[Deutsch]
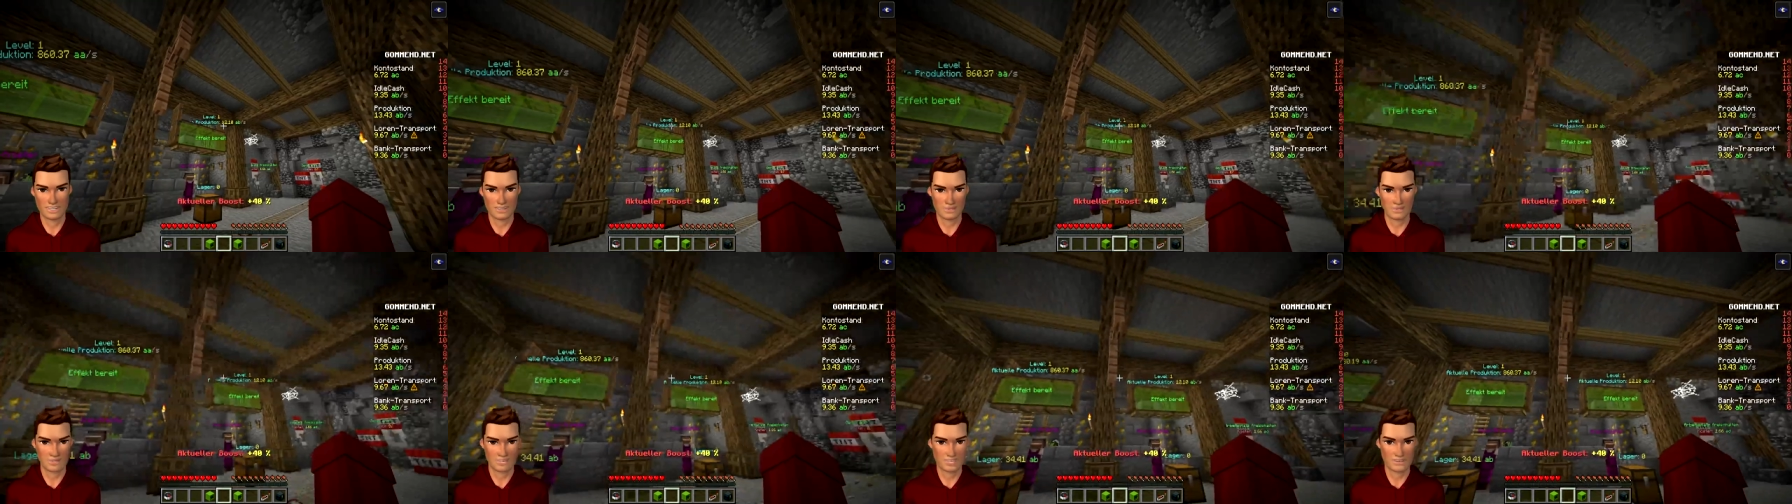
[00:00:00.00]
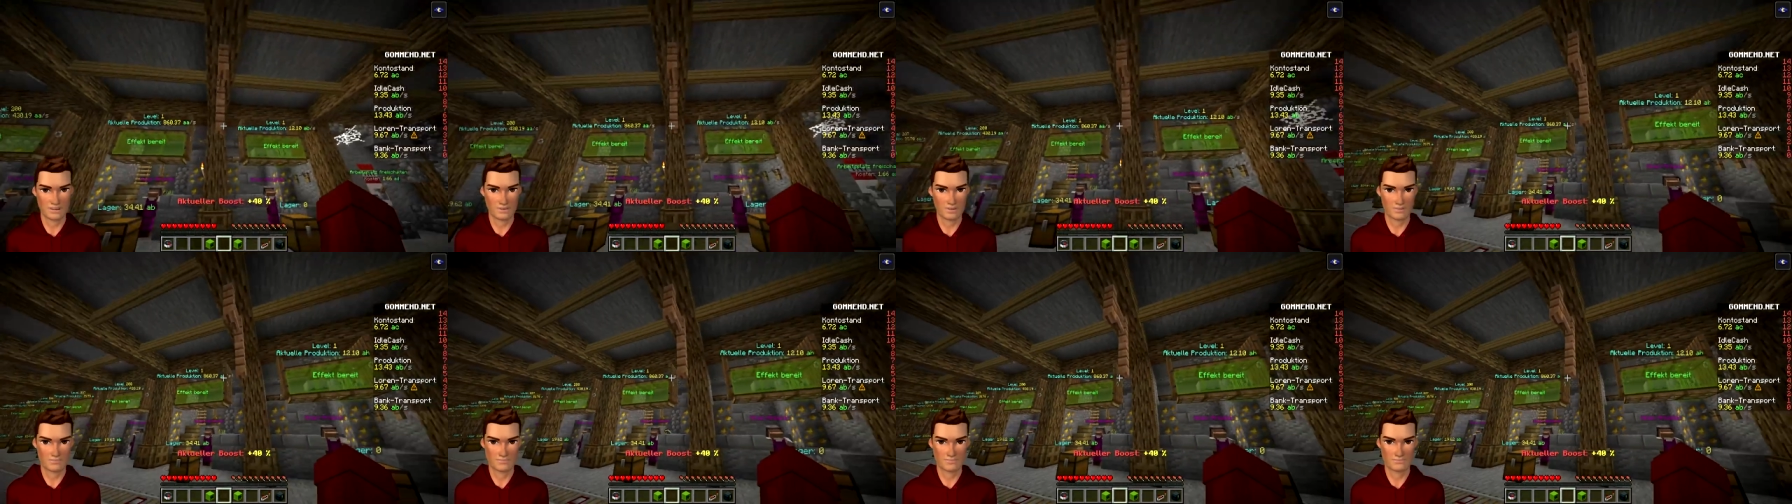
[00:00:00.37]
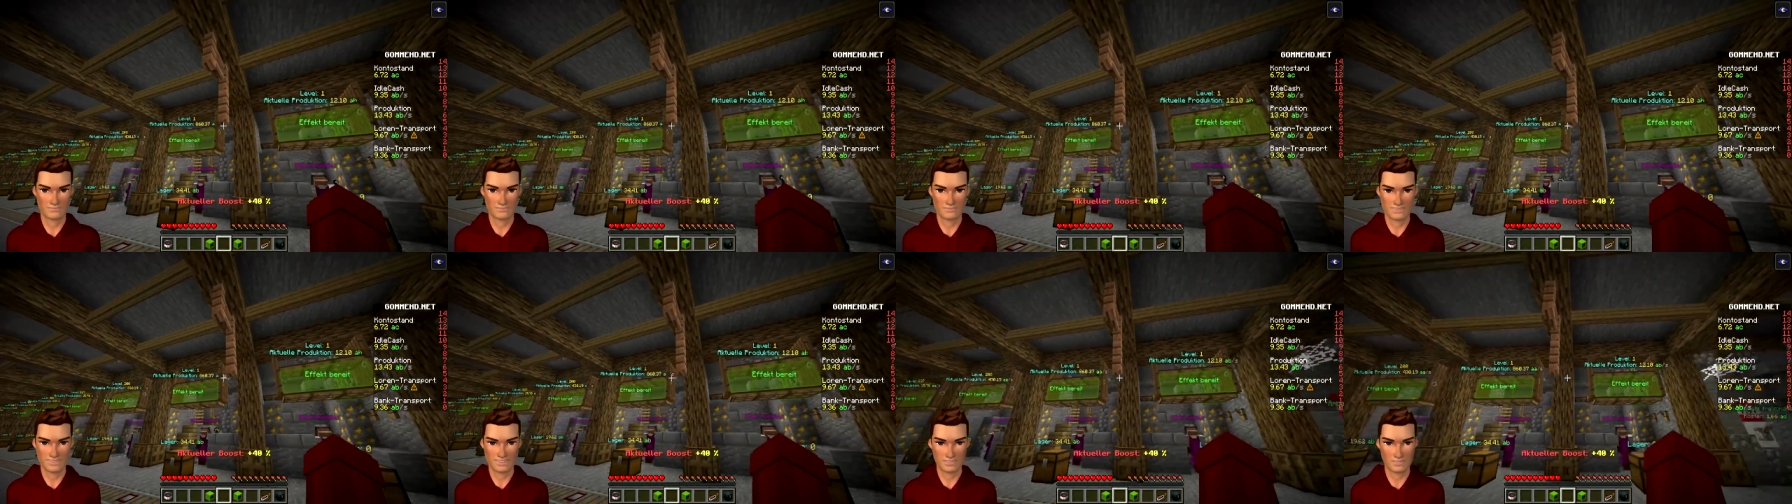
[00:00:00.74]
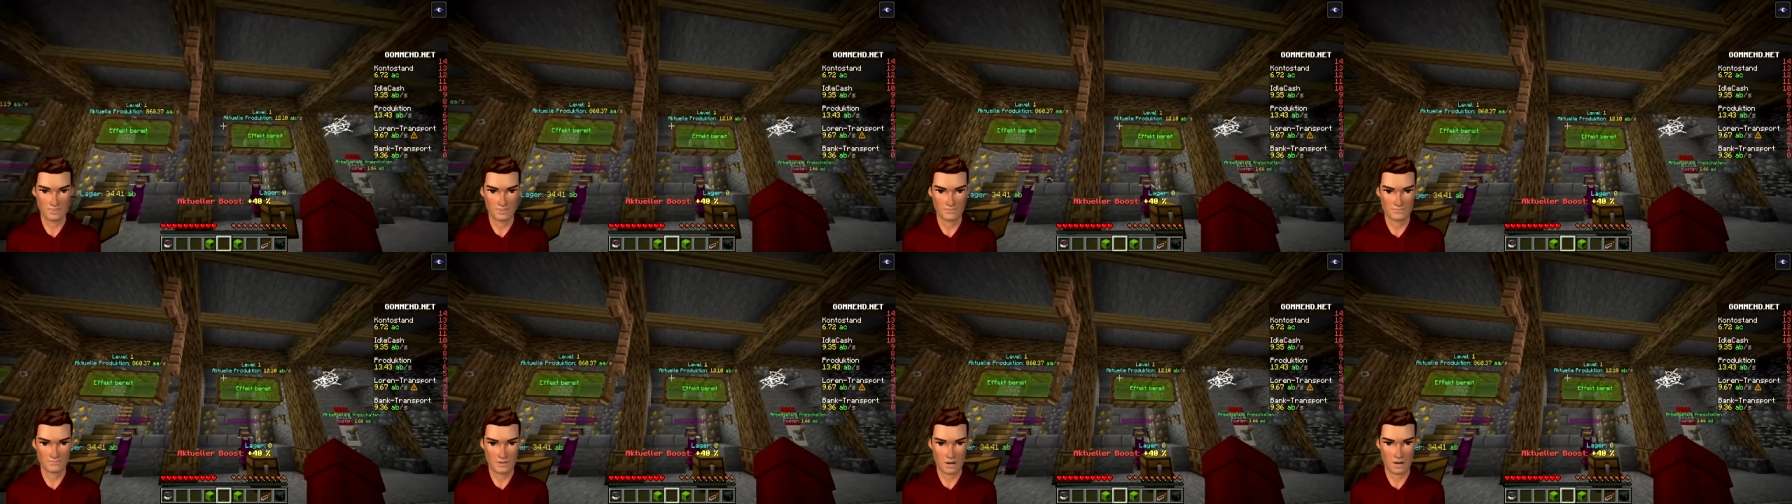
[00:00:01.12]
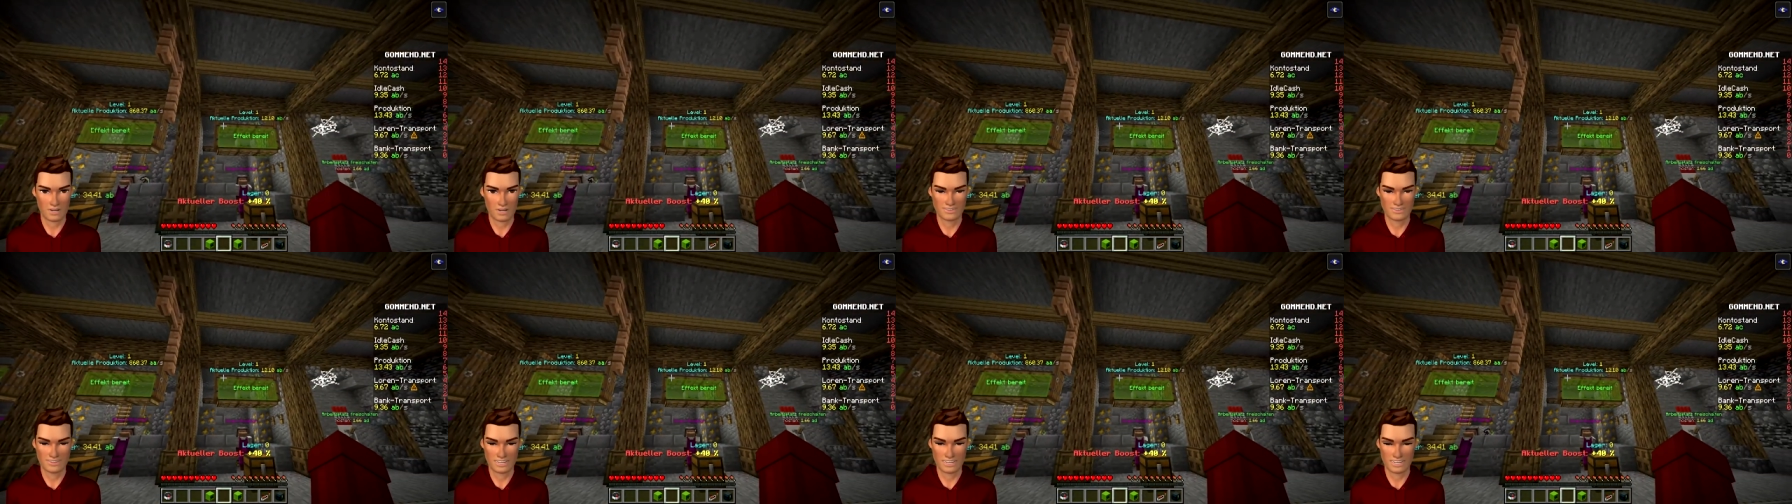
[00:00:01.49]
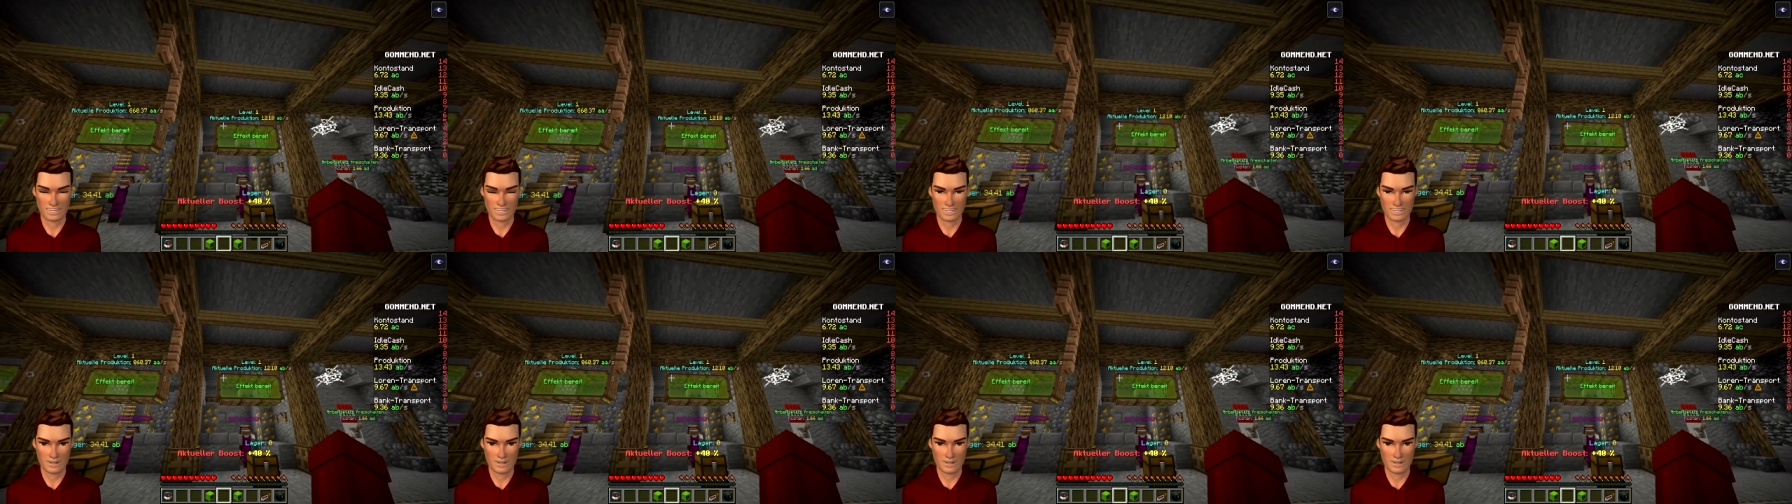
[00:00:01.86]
wusste, dieser Sprung, der ist so